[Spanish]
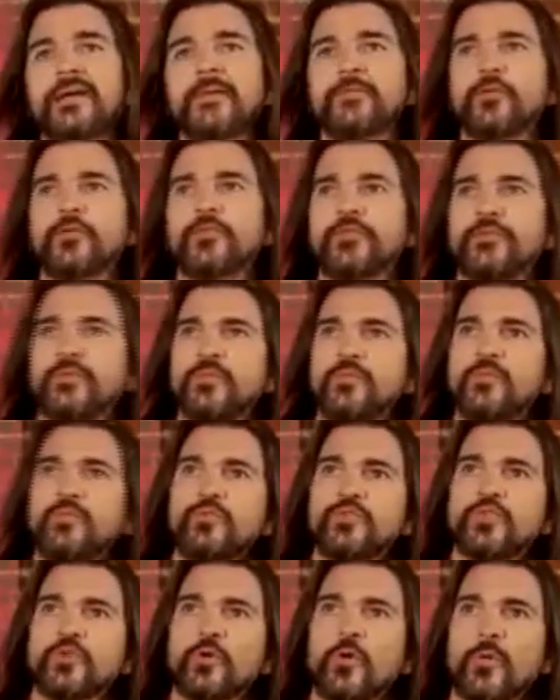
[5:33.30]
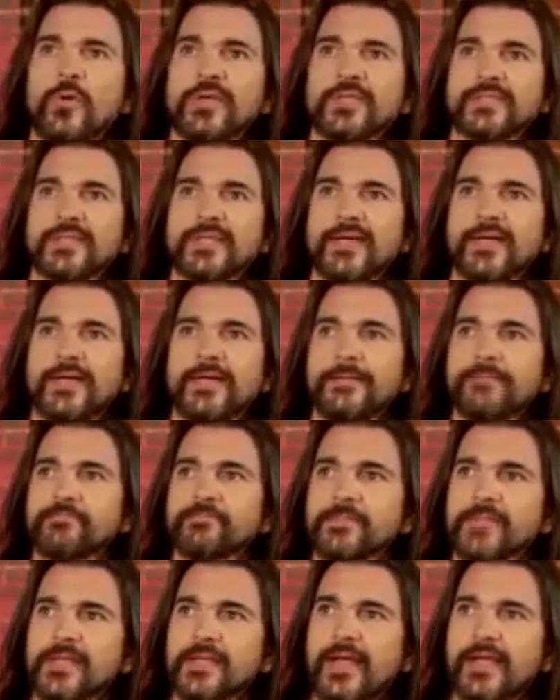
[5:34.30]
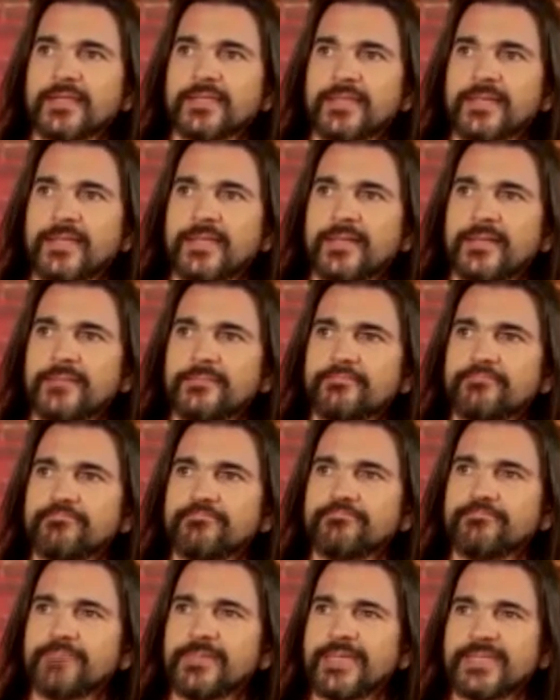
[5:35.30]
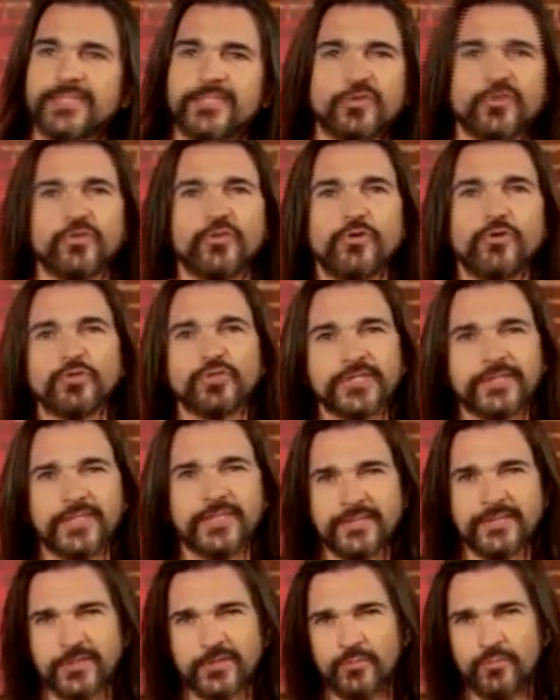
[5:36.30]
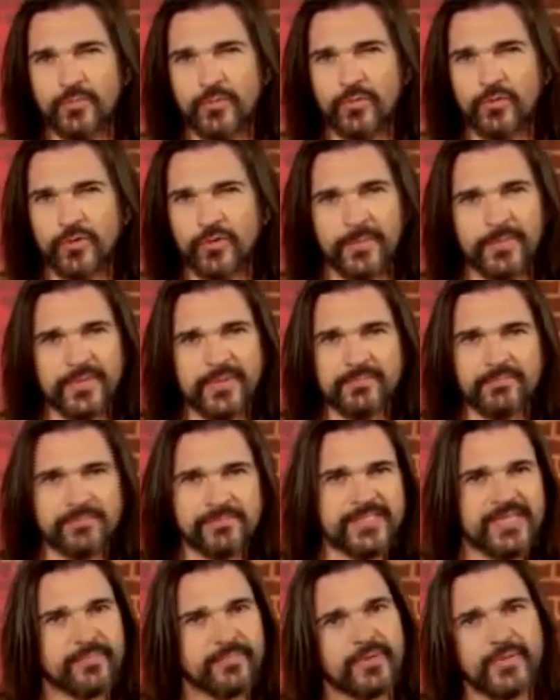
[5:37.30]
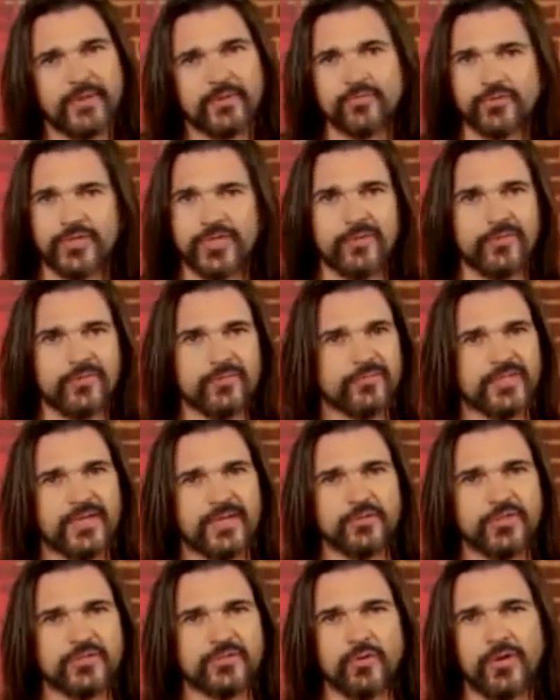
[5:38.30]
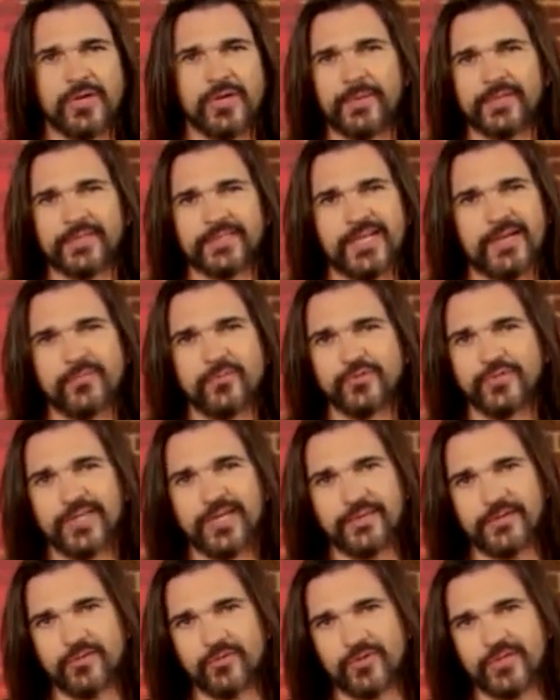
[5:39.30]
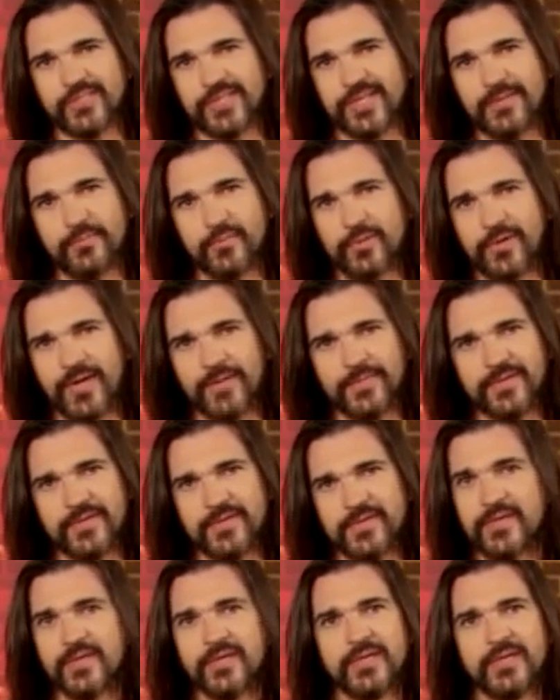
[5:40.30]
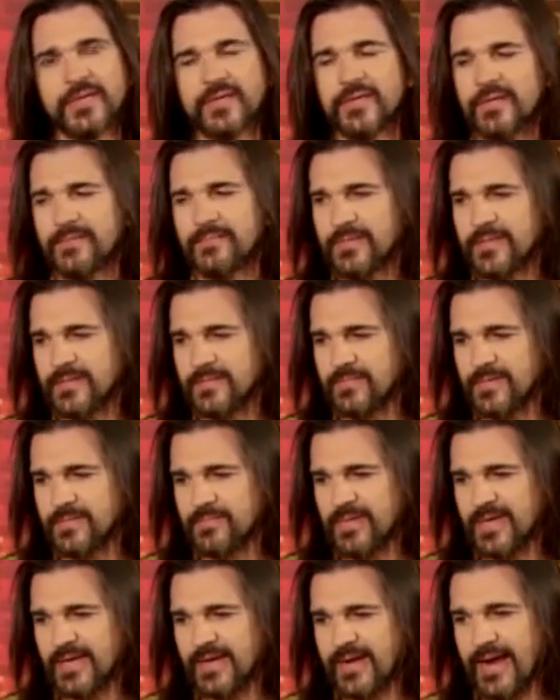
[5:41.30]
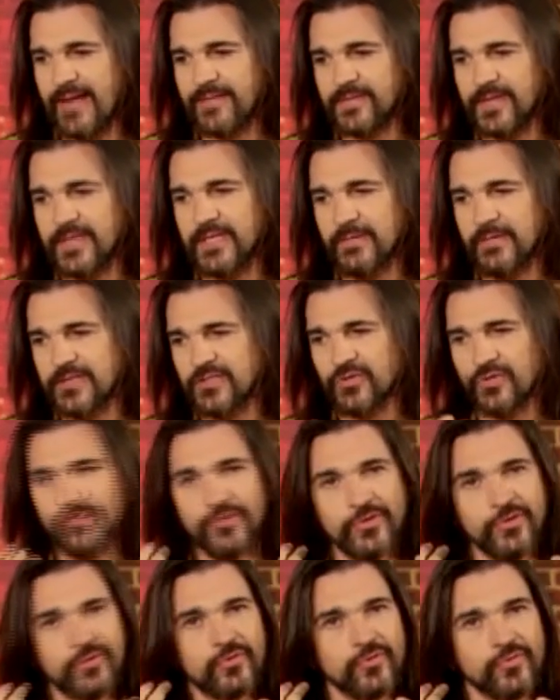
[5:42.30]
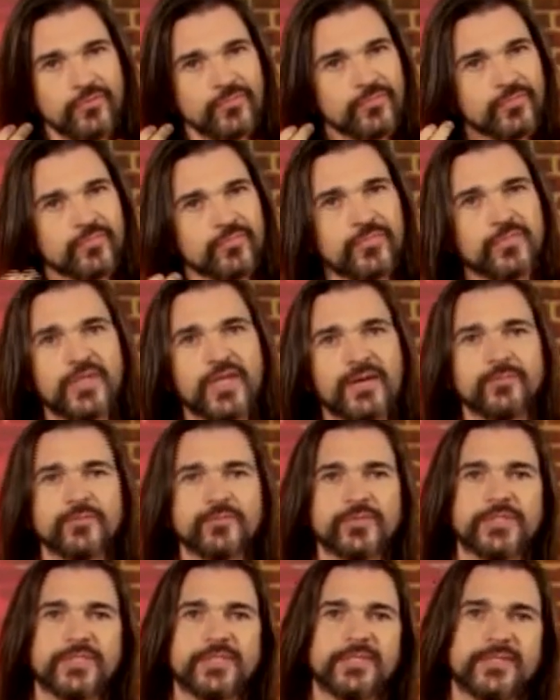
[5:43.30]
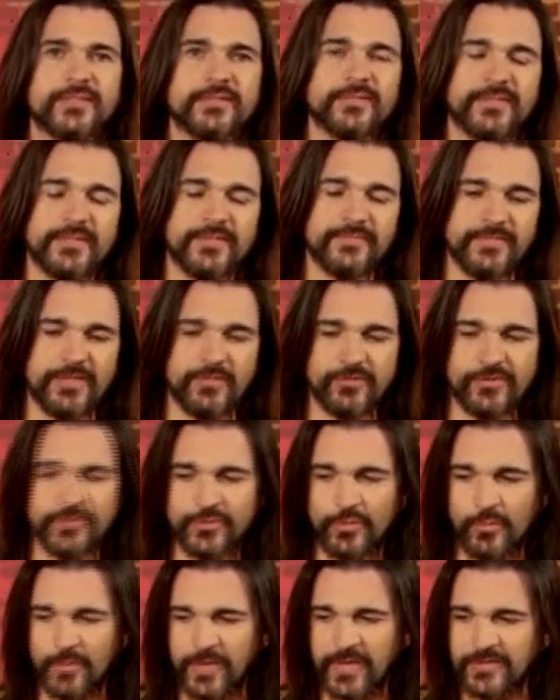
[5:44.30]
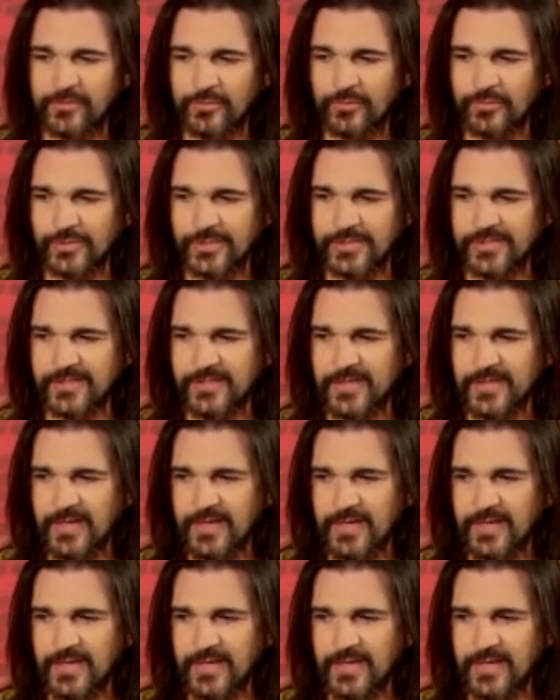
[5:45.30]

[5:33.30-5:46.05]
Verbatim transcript: no fuimos mucho como esta, a esta a este sonido de los 70 un poco que a mí siempre me ha gustado, digamos, de toda la parte de la música, que esa época a mí me, encanta a nivel sonido, digamos, de, los instrumentos y,